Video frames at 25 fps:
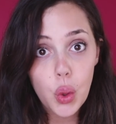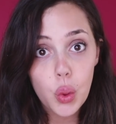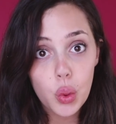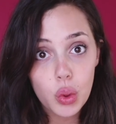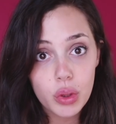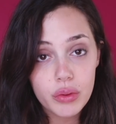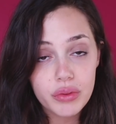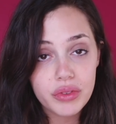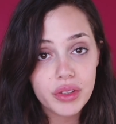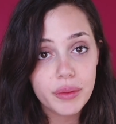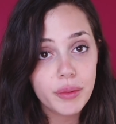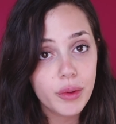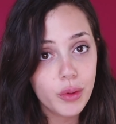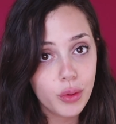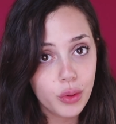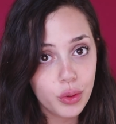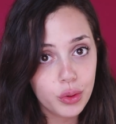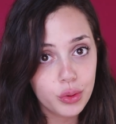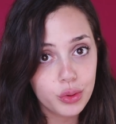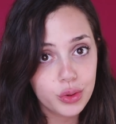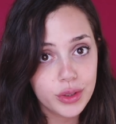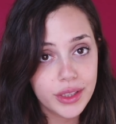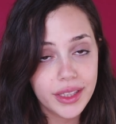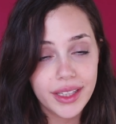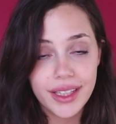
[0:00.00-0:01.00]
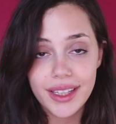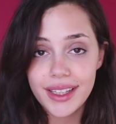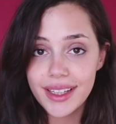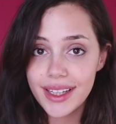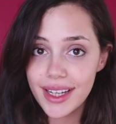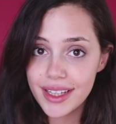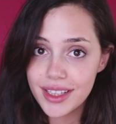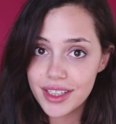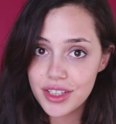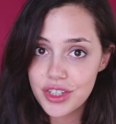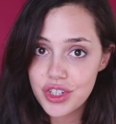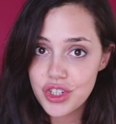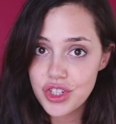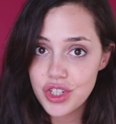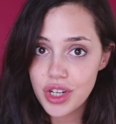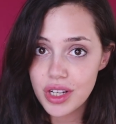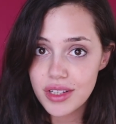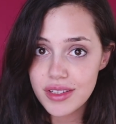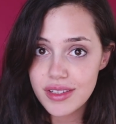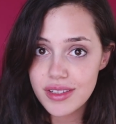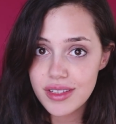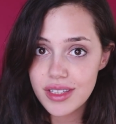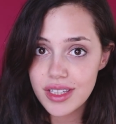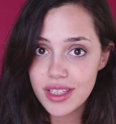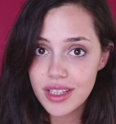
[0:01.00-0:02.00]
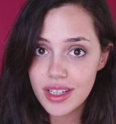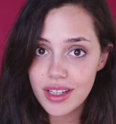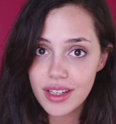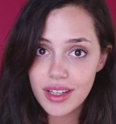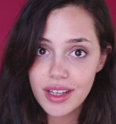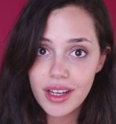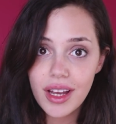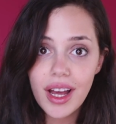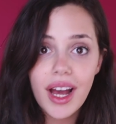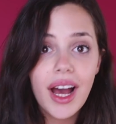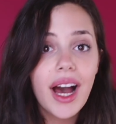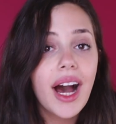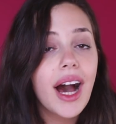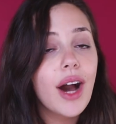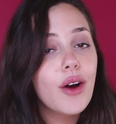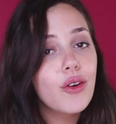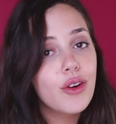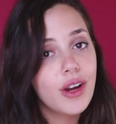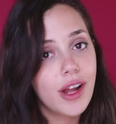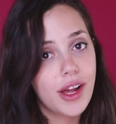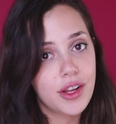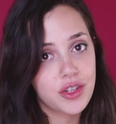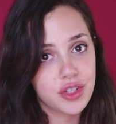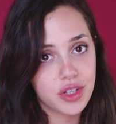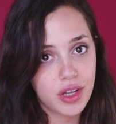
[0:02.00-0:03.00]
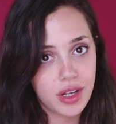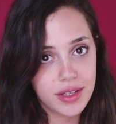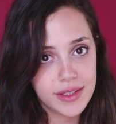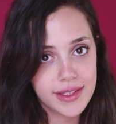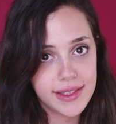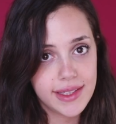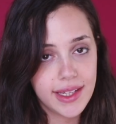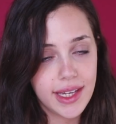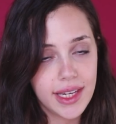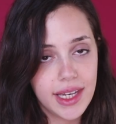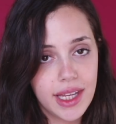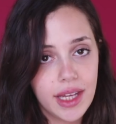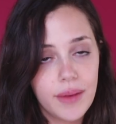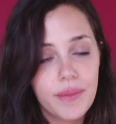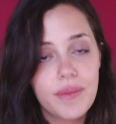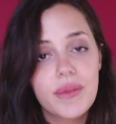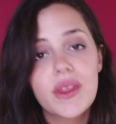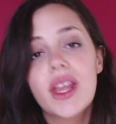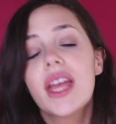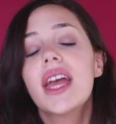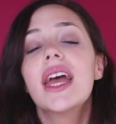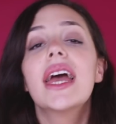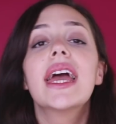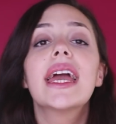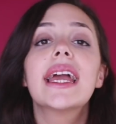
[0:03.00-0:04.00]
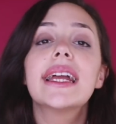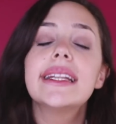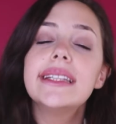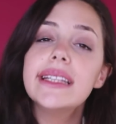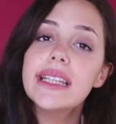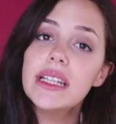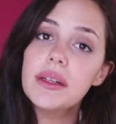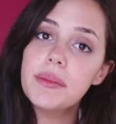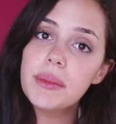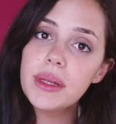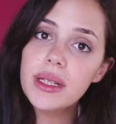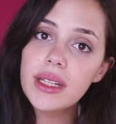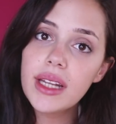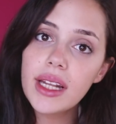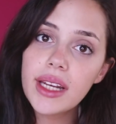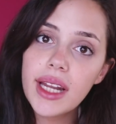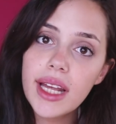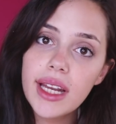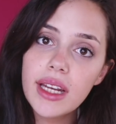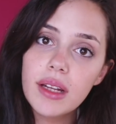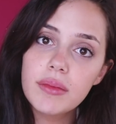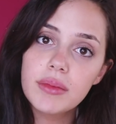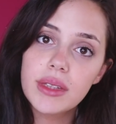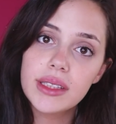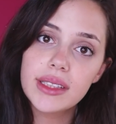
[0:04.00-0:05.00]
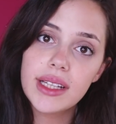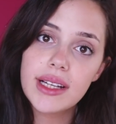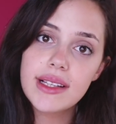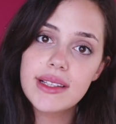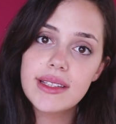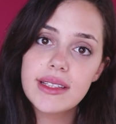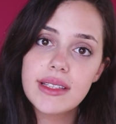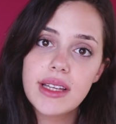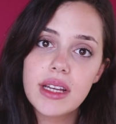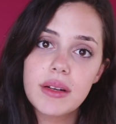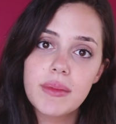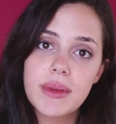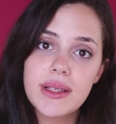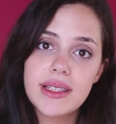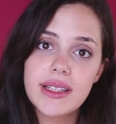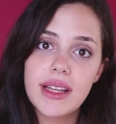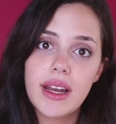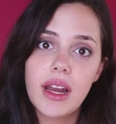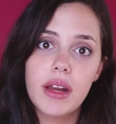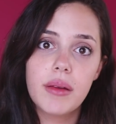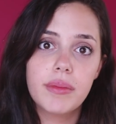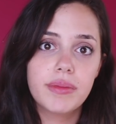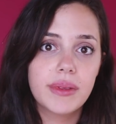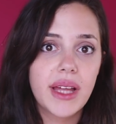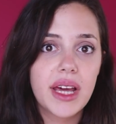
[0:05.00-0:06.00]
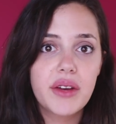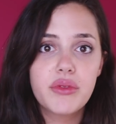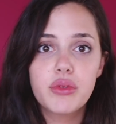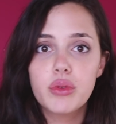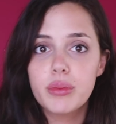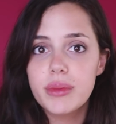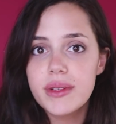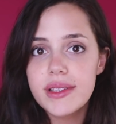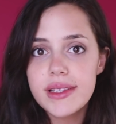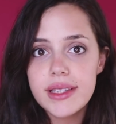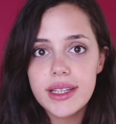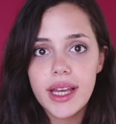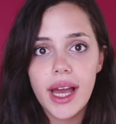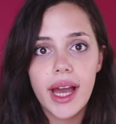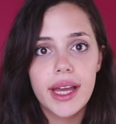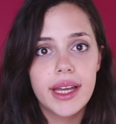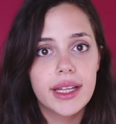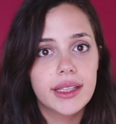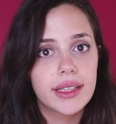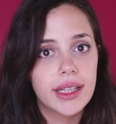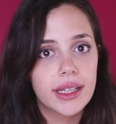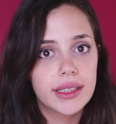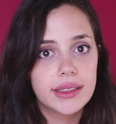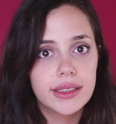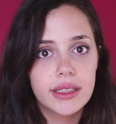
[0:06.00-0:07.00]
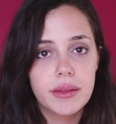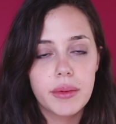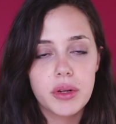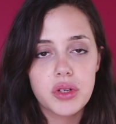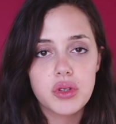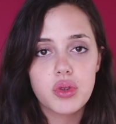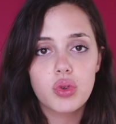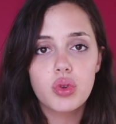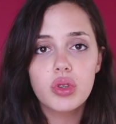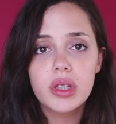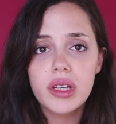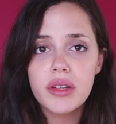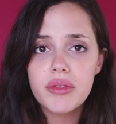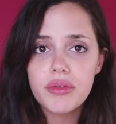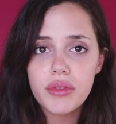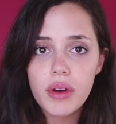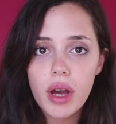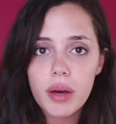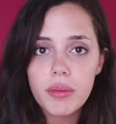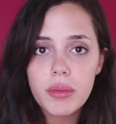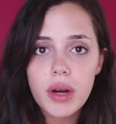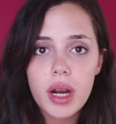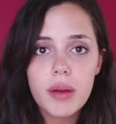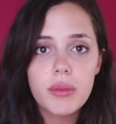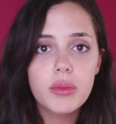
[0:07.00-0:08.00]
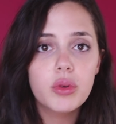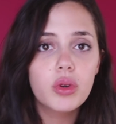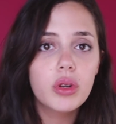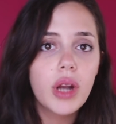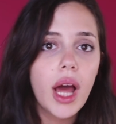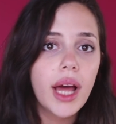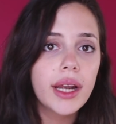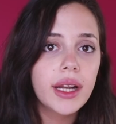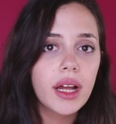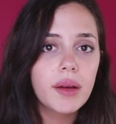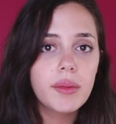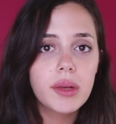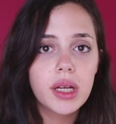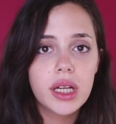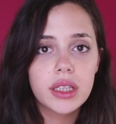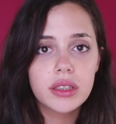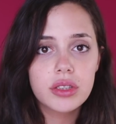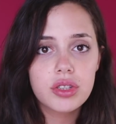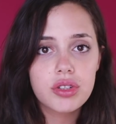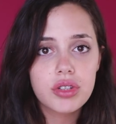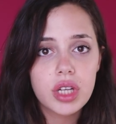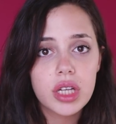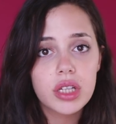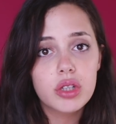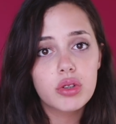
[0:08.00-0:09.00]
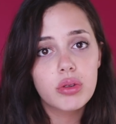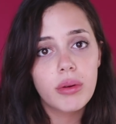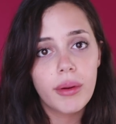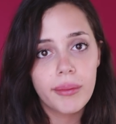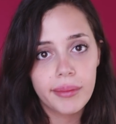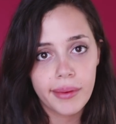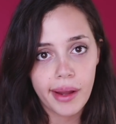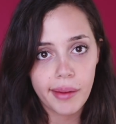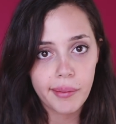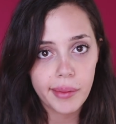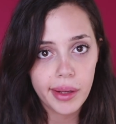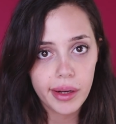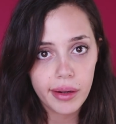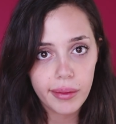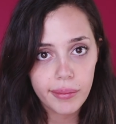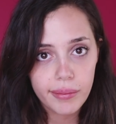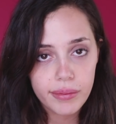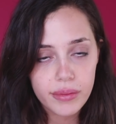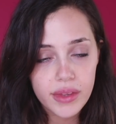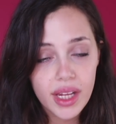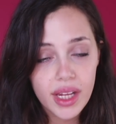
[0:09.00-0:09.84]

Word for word: اوفي بوعودي ان كانت الشخصيه او لاشخاص ثانيه كثير منا نحن بنتاثر مثلا بتعرفوا بيزي حياتنا كثير مشغوله فامرا بنقول حنعمل هذه الشغله وما بنعملها